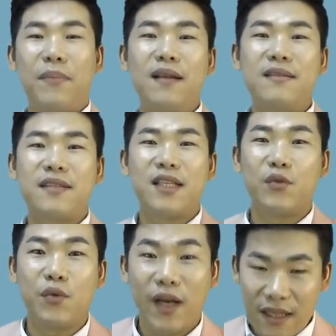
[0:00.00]
8년짜리
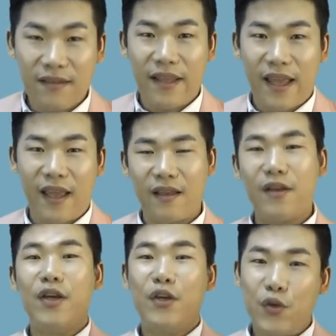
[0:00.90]
등록을 했는데
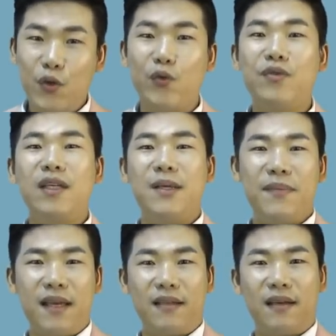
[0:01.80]
6년
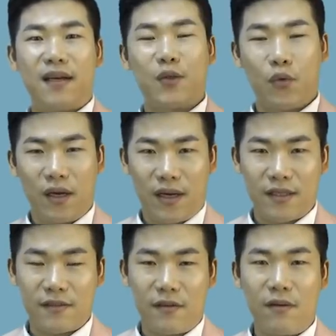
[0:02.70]
임대하다가
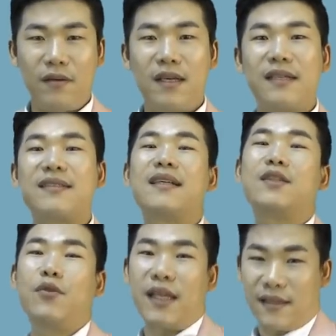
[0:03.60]
돌아가셔서
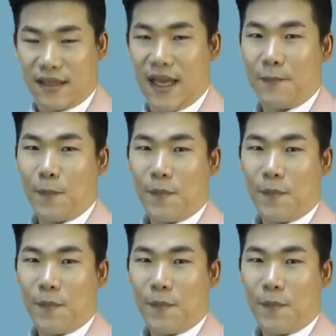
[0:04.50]
상속을 했다.